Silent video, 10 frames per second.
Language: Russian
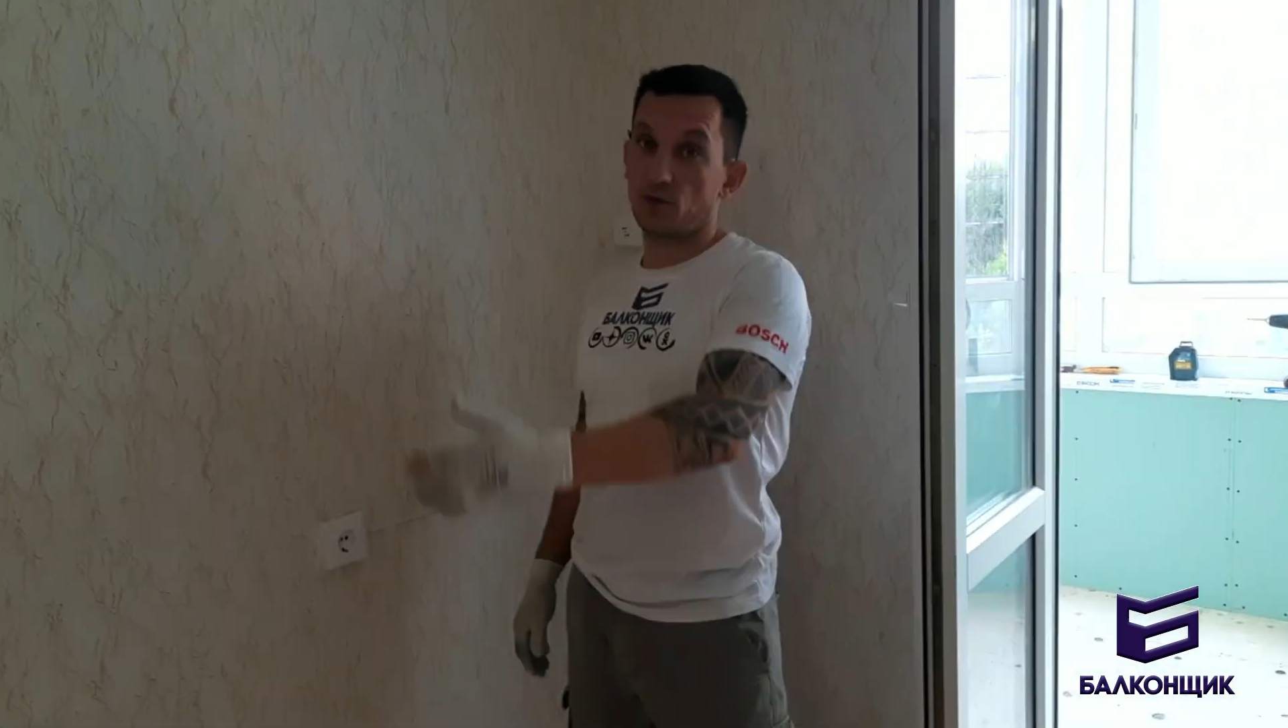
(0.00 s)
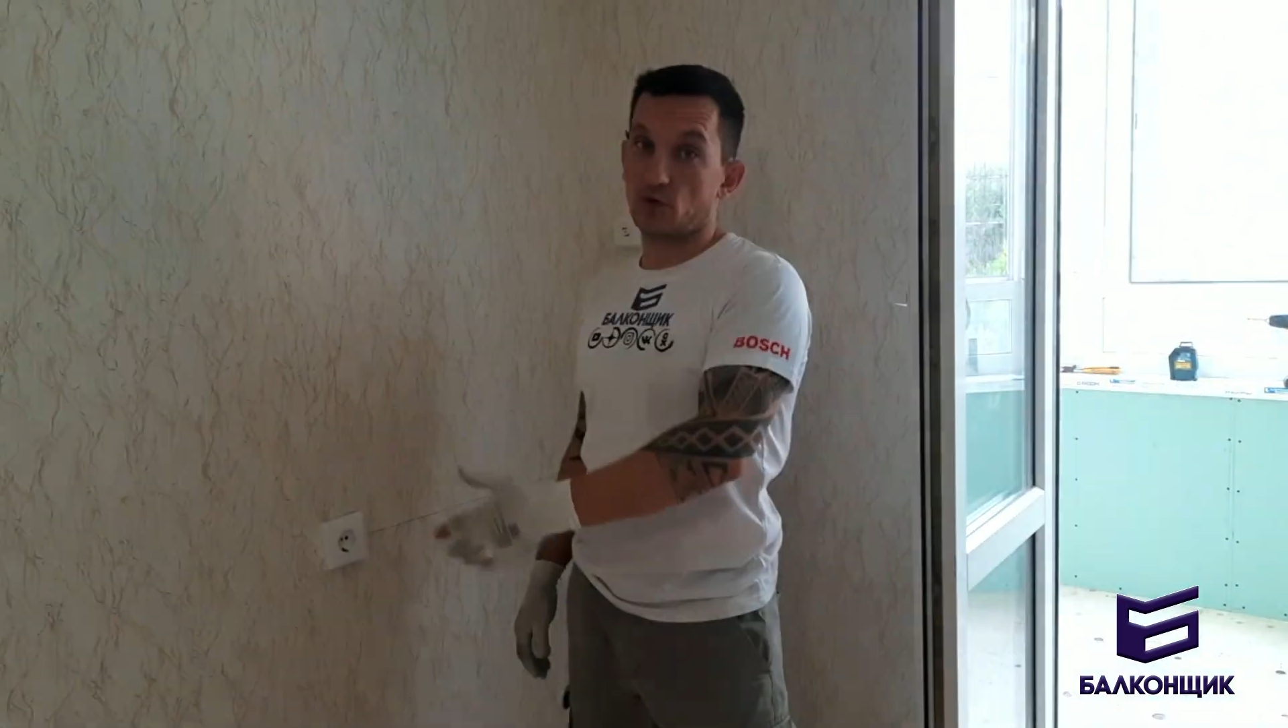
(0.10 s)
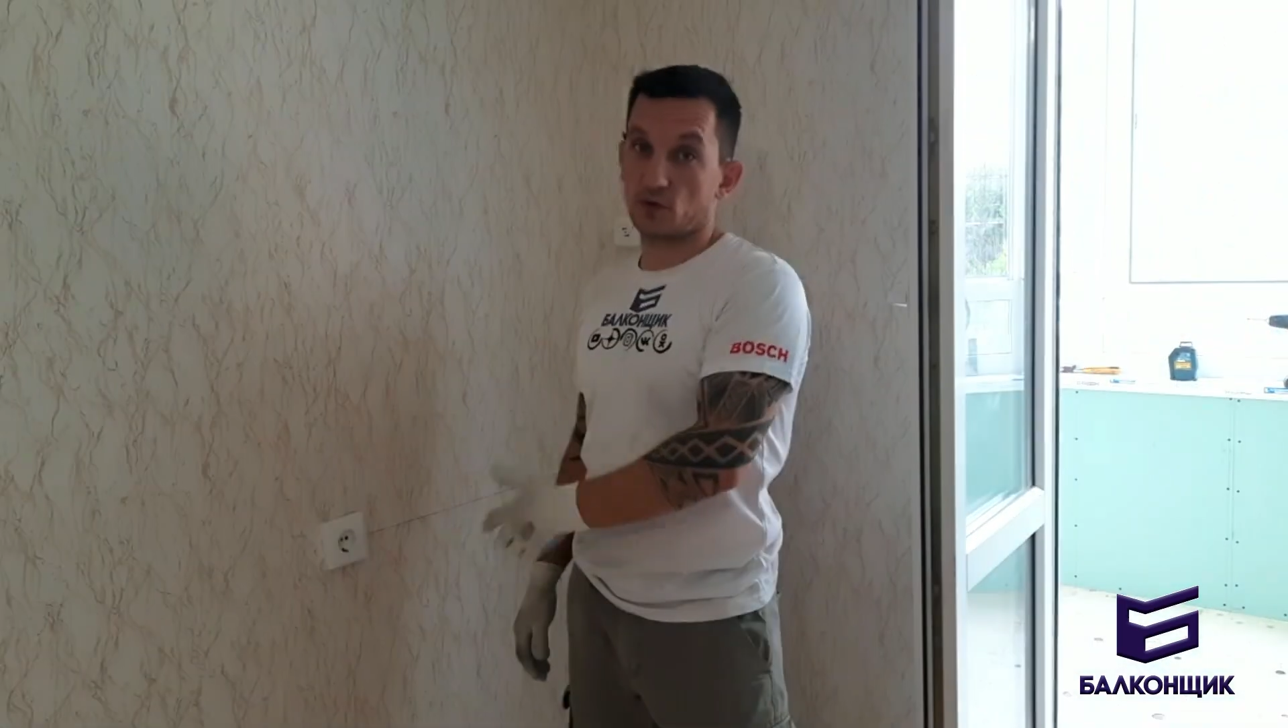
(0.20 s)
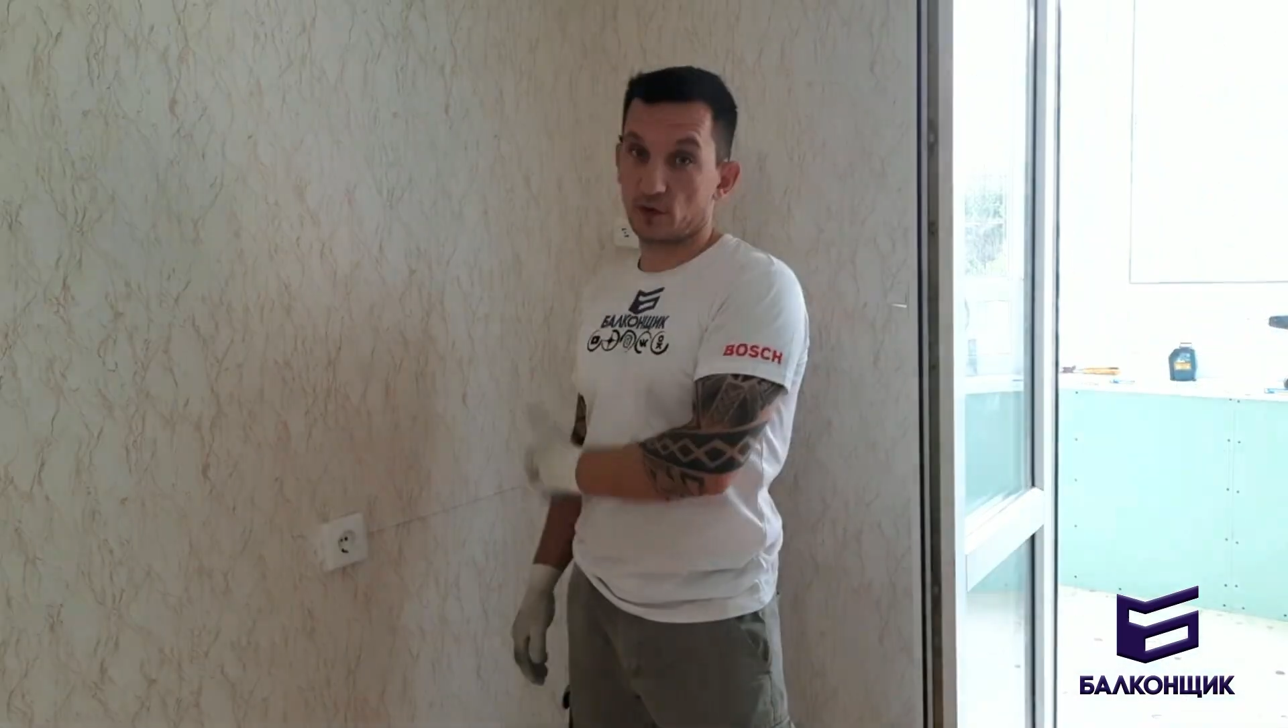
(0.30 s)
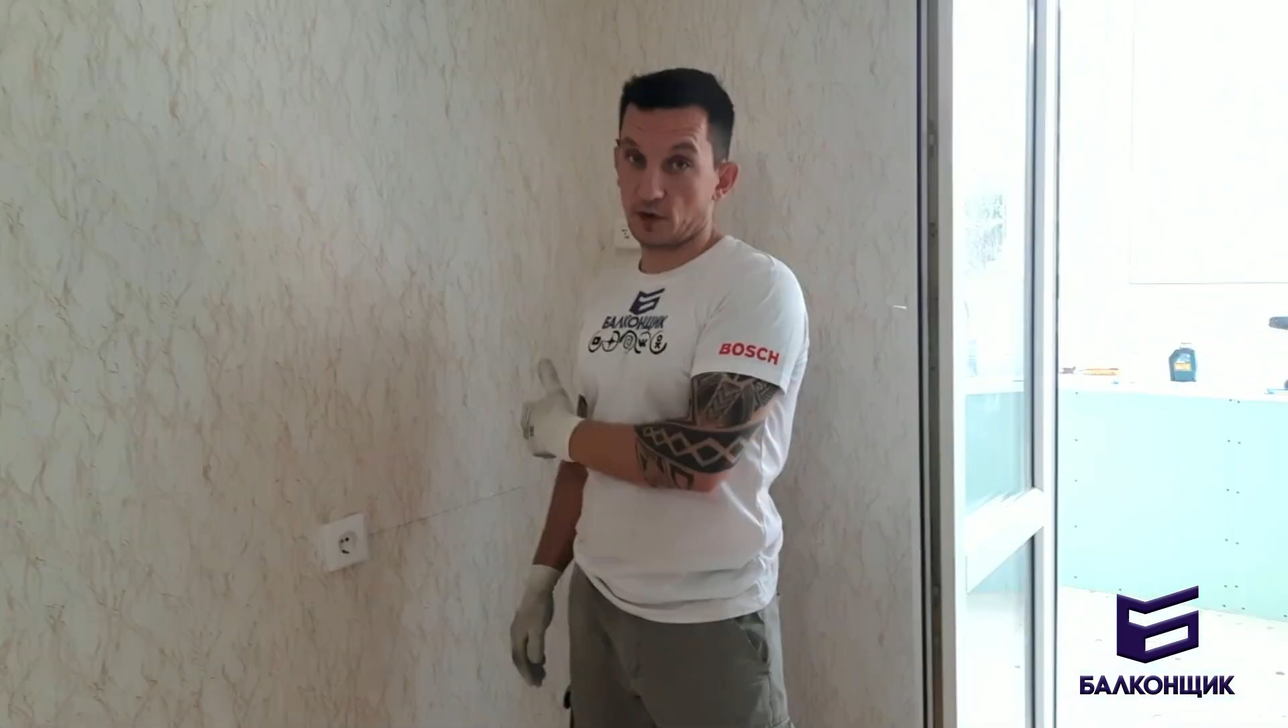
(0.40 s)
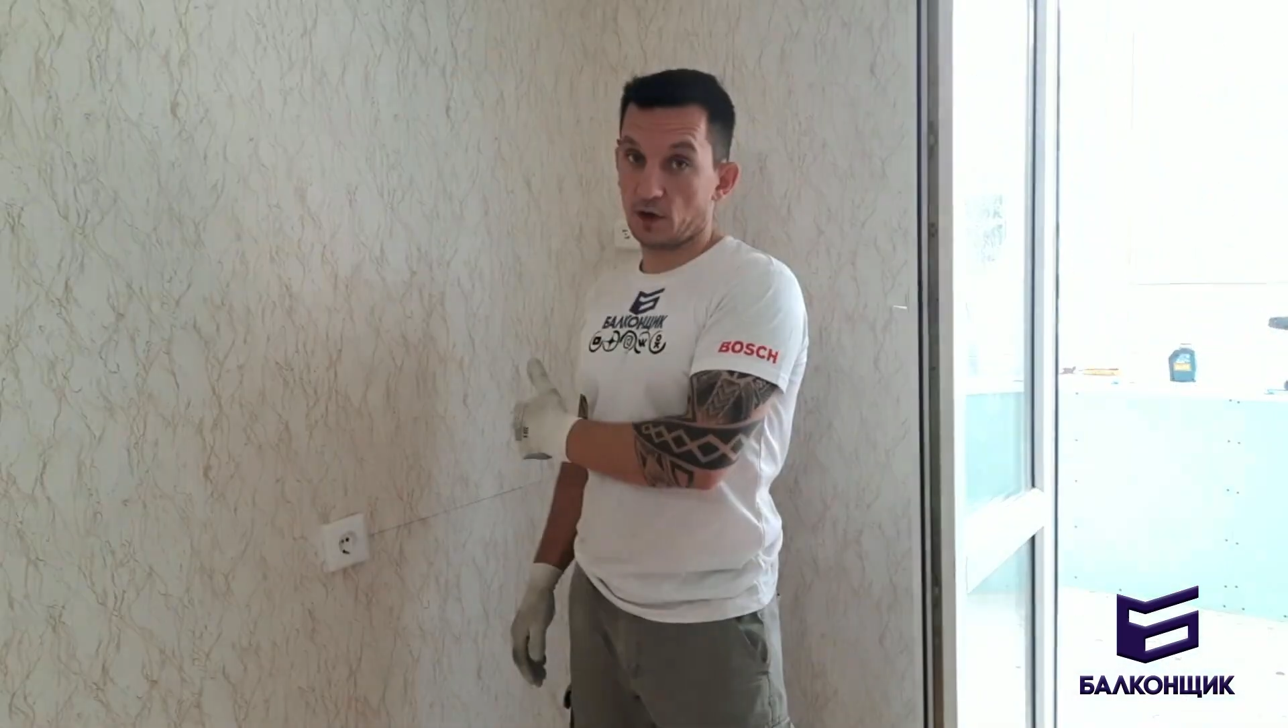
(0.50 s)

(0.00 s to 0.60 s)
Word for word: провод.